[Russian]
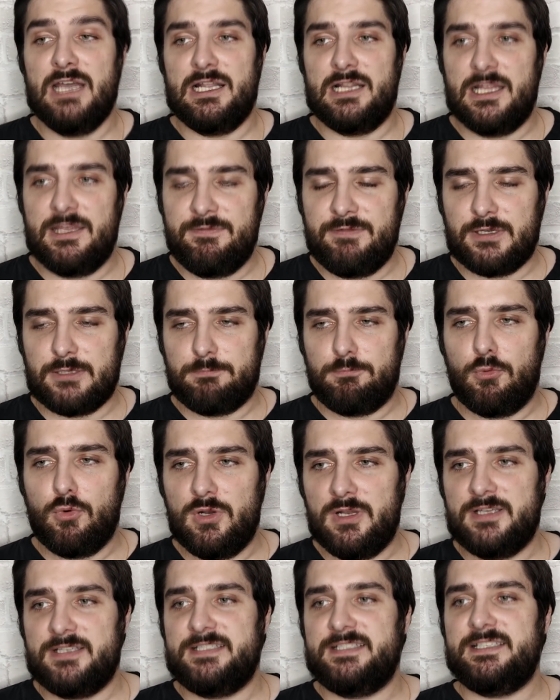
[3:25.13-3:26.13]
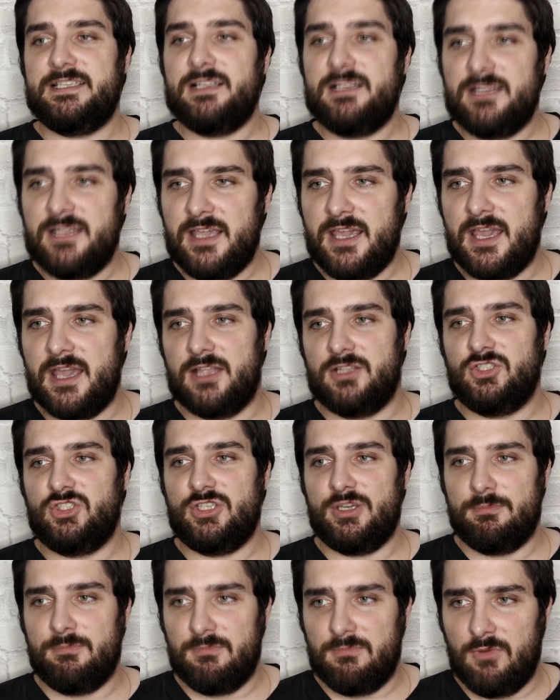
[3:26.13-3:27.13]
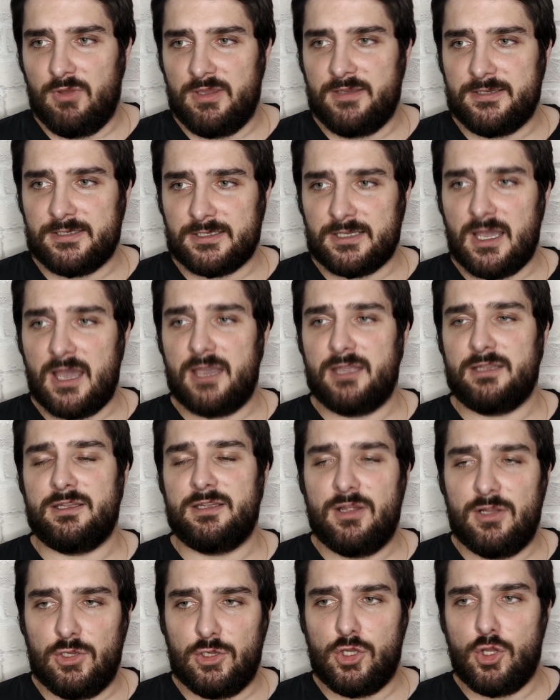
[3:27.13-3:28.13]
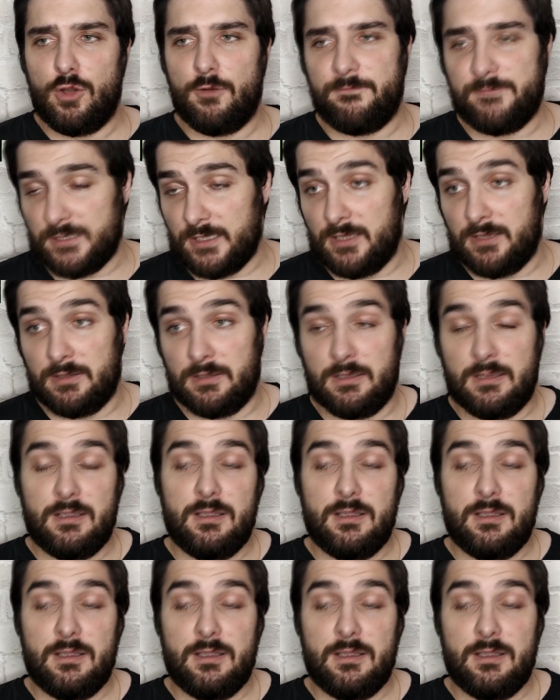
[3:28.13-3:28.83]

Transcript: Ливерпуль сильнее, чем играет Ловрен